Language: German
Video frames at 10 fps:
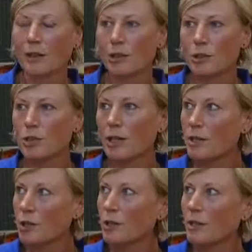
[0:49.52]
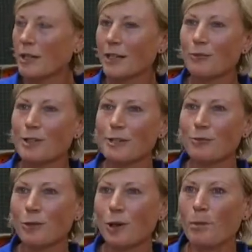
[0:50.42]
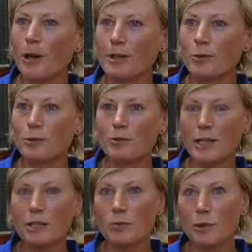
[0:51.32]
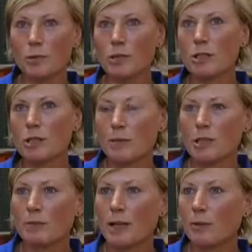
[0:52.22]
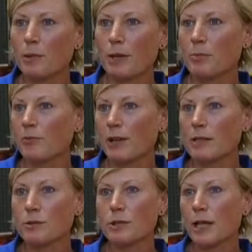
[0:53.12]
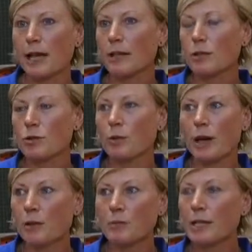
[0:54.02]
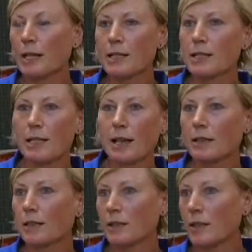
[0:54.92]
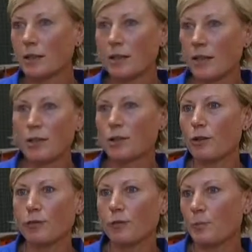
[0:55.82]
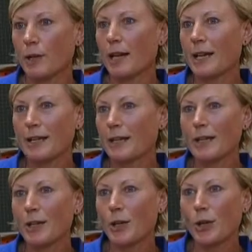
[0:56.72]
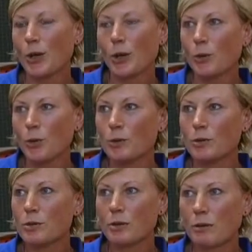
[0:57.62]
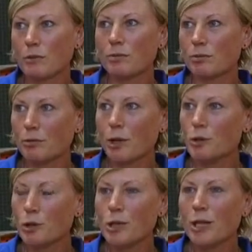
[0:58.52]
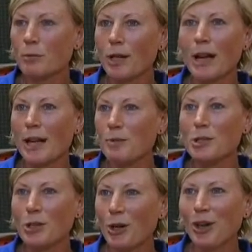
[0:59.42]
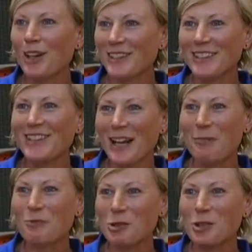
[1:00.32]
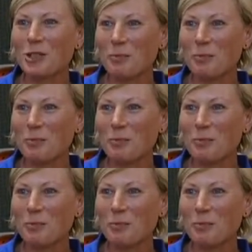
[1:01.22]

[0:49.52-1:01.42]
Also da ist schon eine gewisse Vorarbeit notwendig. Man muss sich ja mit dem Lehrplan befassen und eigentlich überhaupt die ganze Sache dann kindgerecht aufbereiten. Und äh, also ich denke mal ein halbes Jahr haben wir schon